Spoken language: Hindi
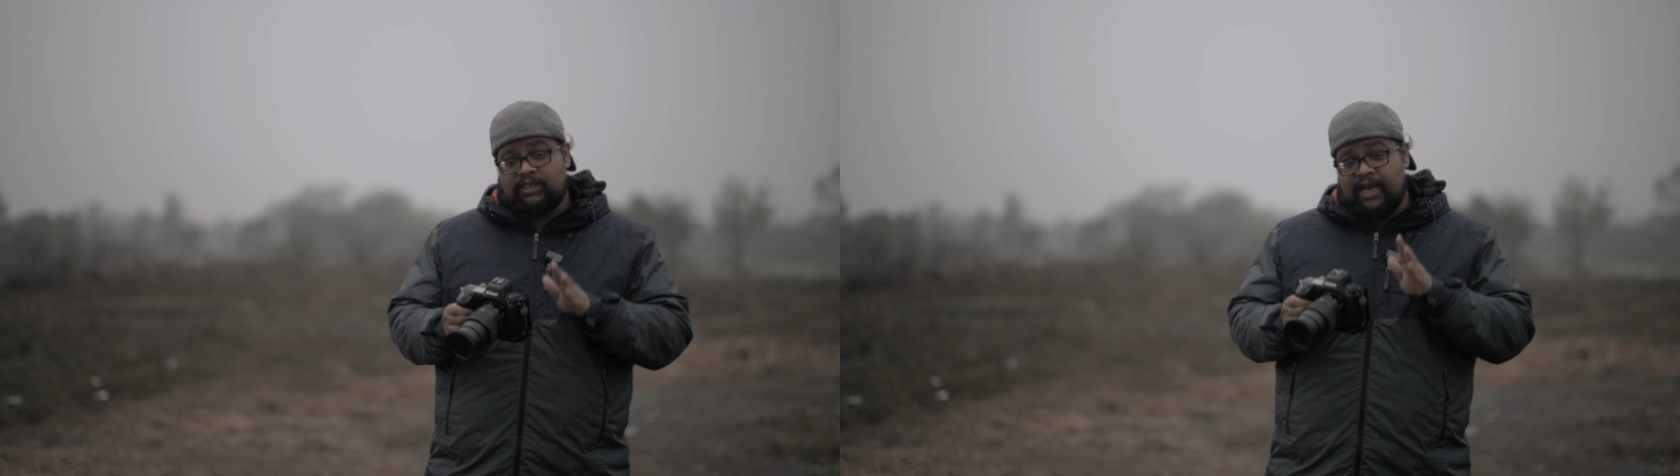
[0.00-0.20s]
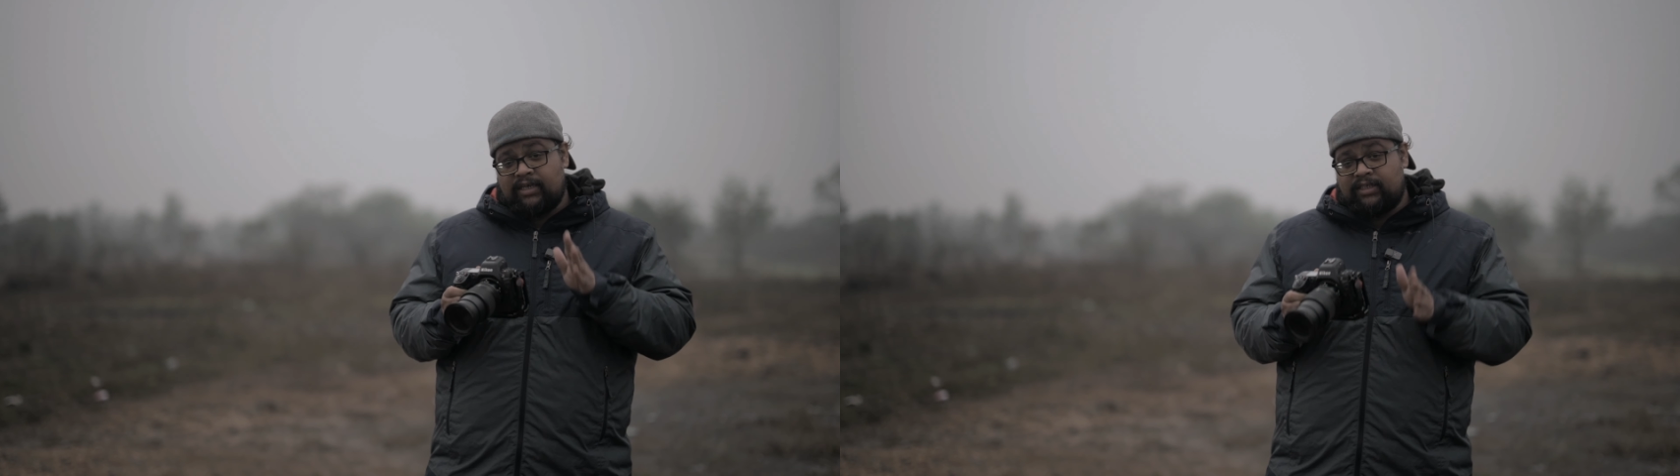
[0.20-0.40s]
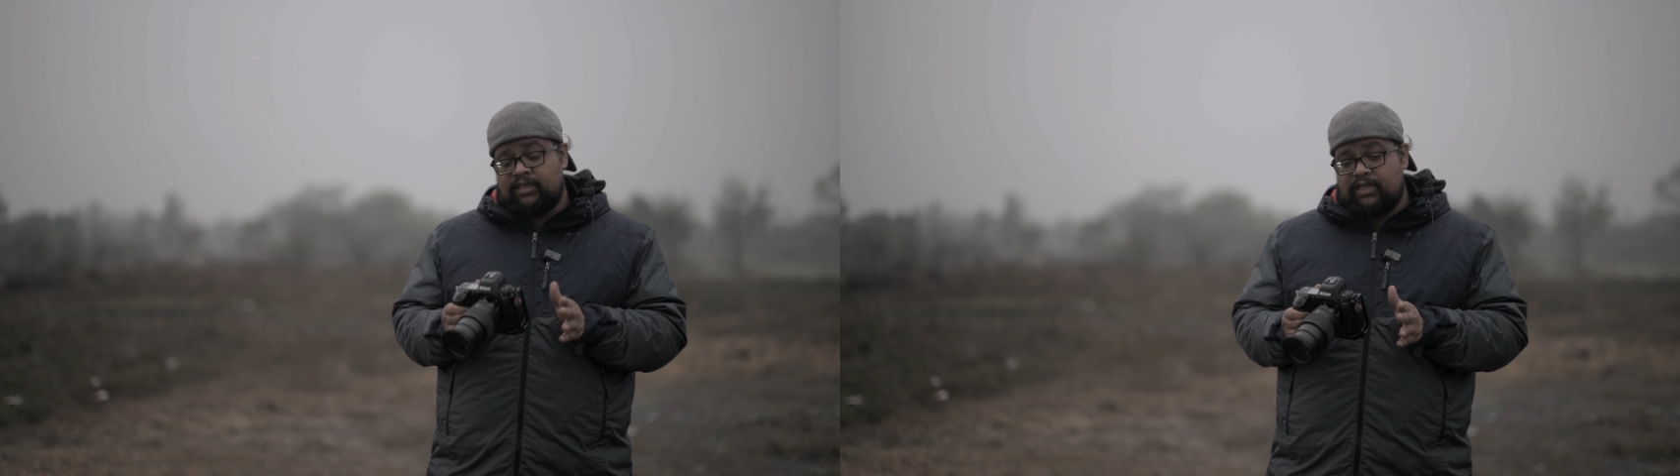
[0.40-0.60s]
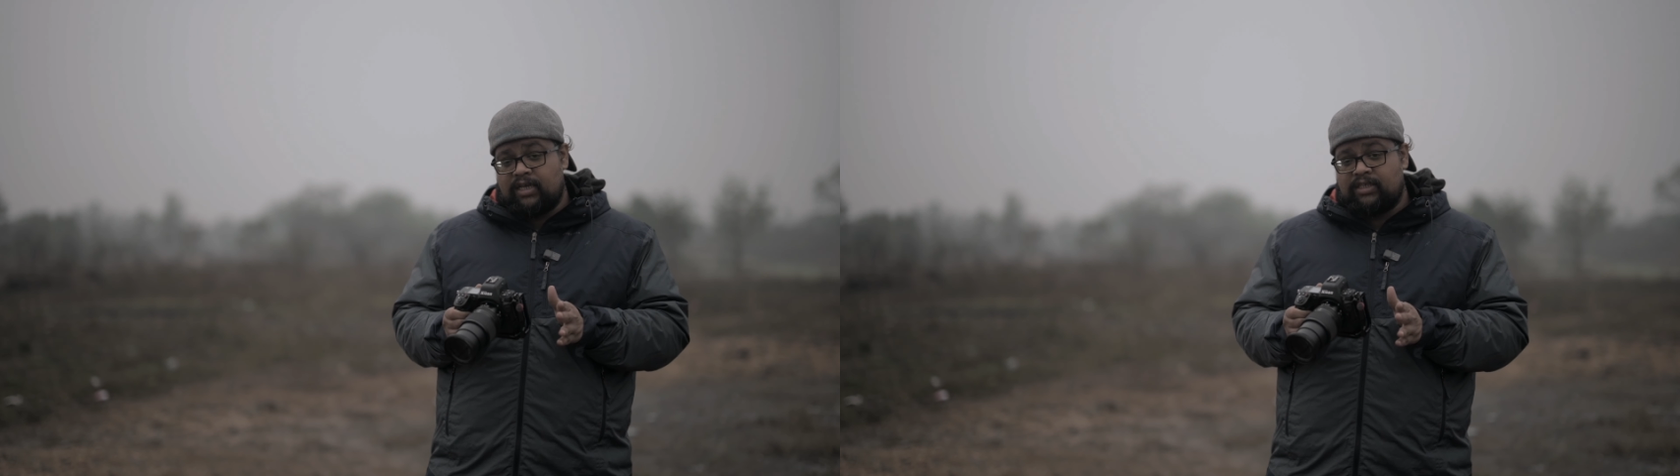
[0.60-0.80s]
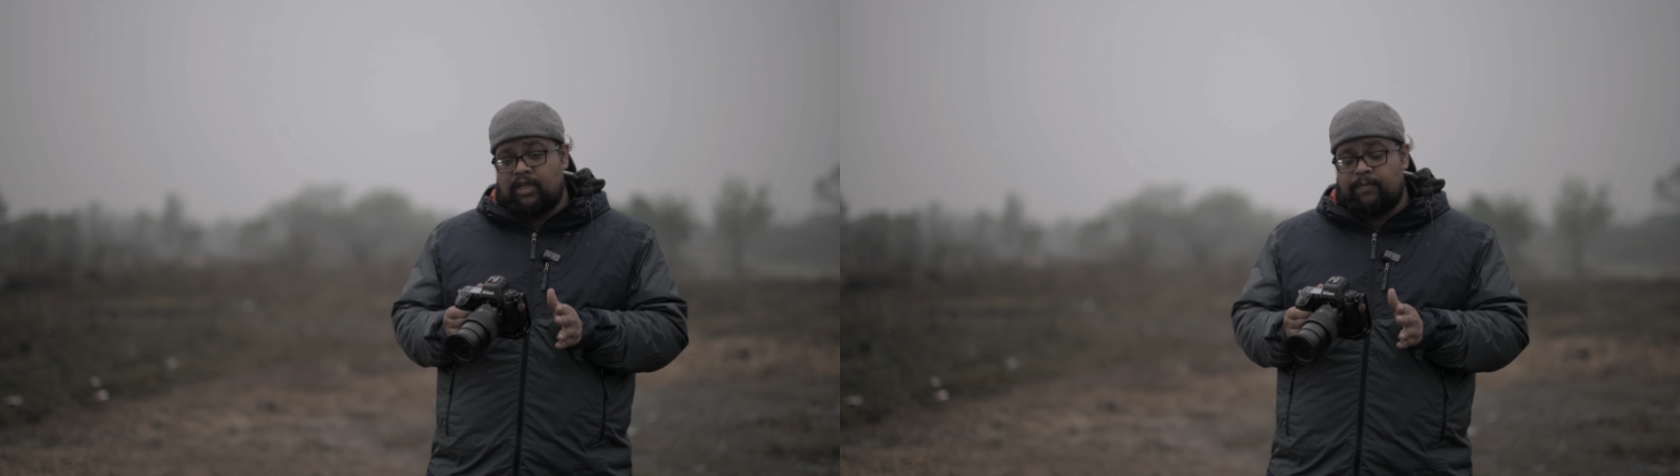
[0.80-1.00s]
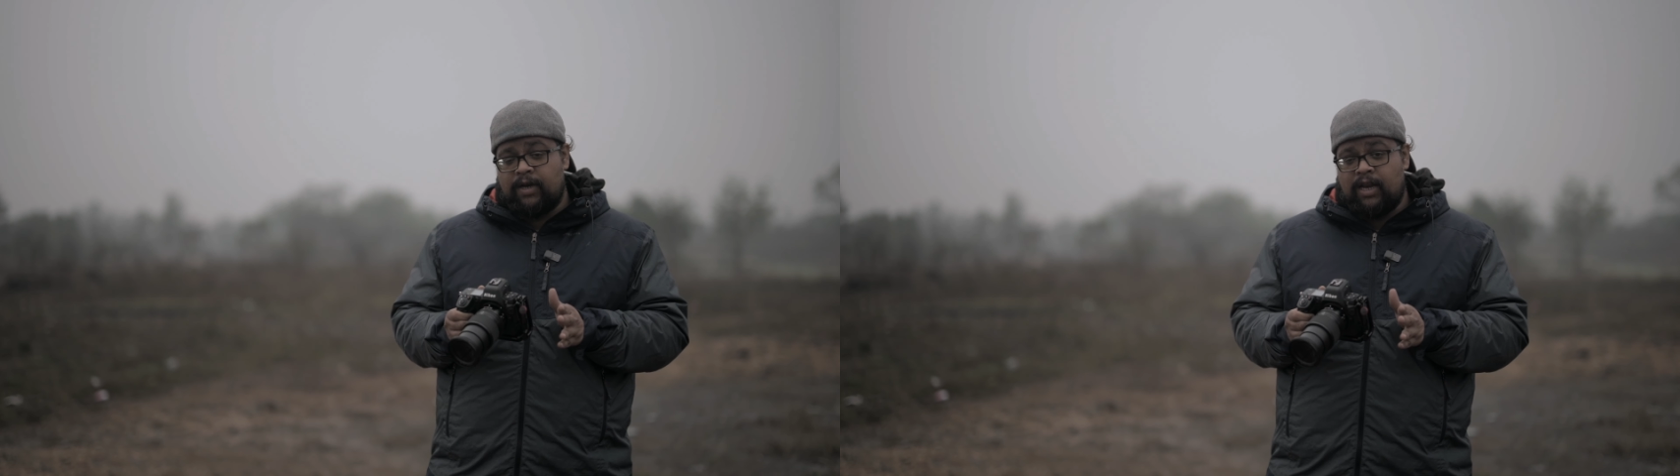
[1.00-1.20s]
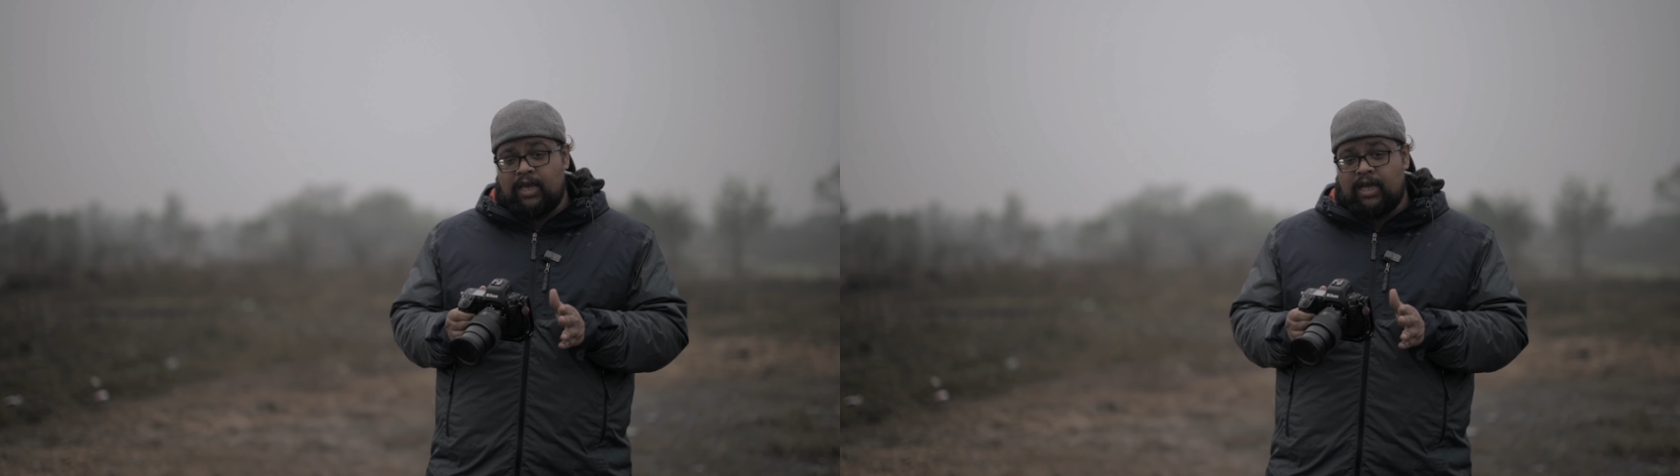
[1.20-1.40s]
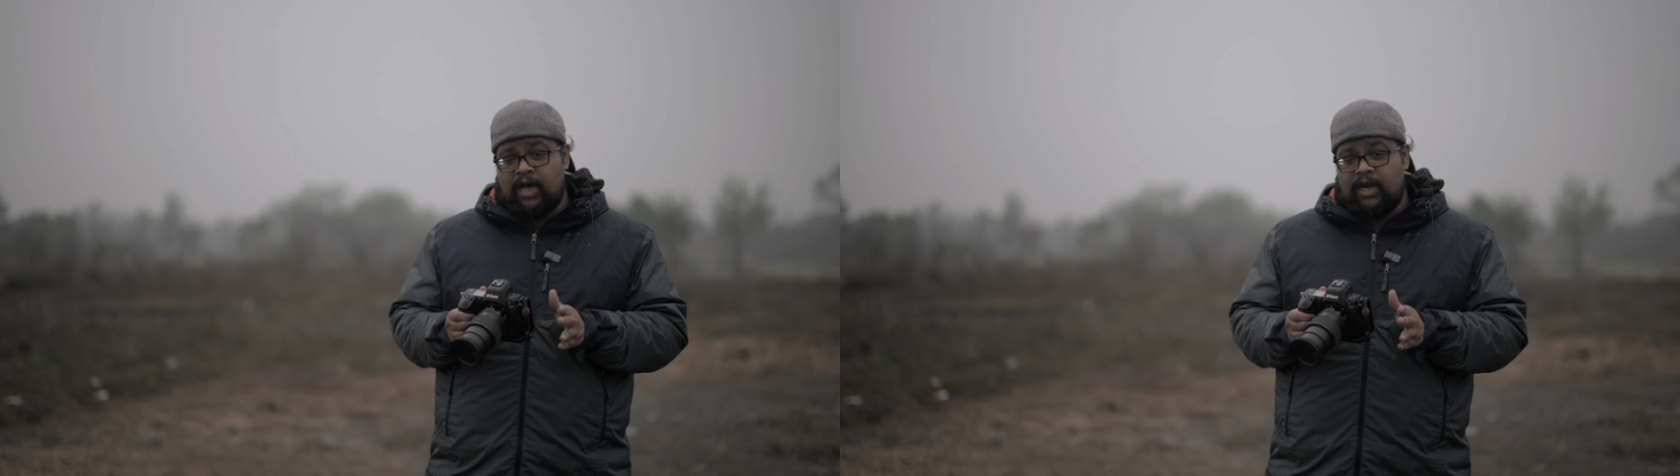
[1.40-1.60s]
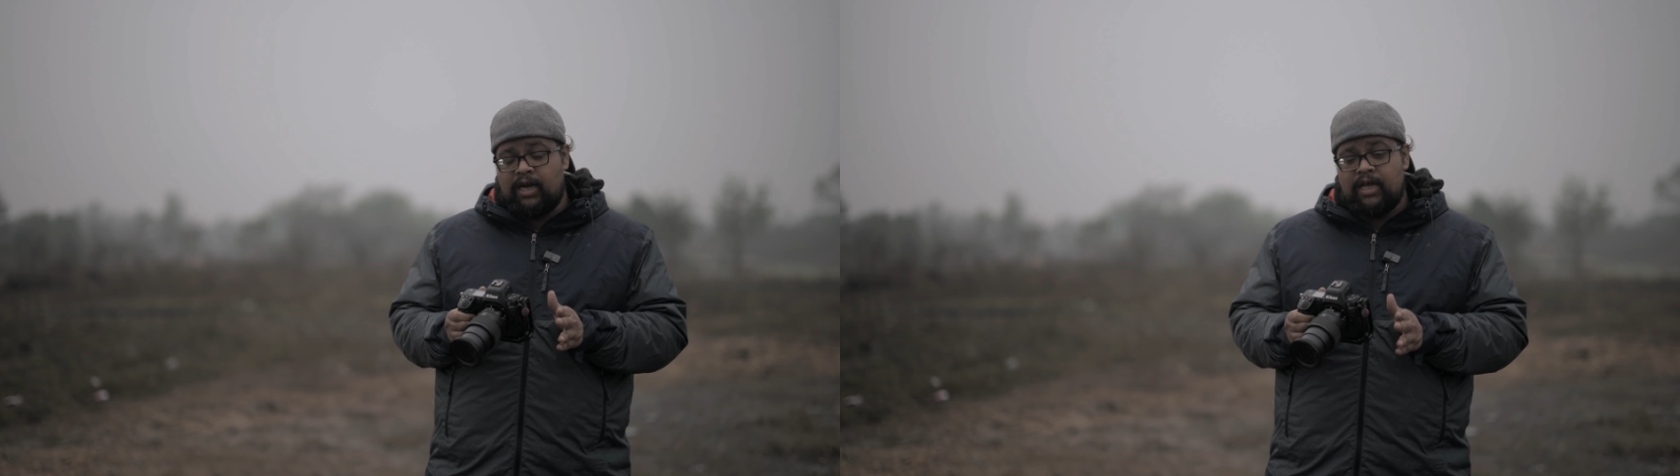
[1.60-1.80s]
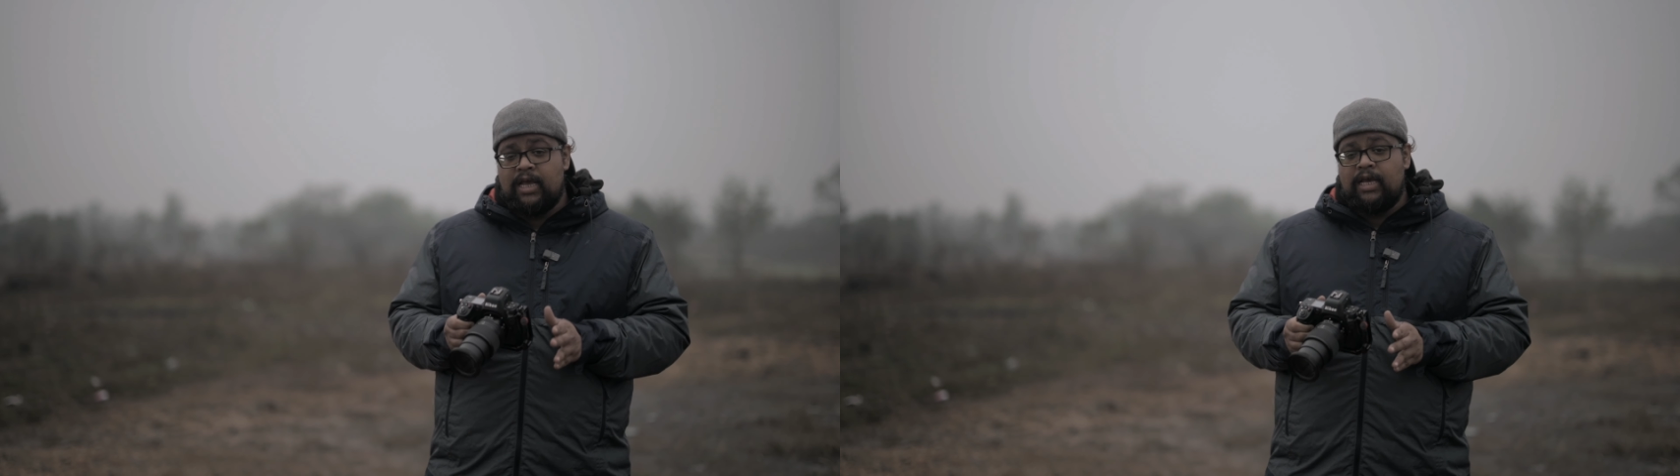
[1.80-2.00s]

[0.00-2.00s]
स्टैक्ट सेंसर के साथ बनने के कारण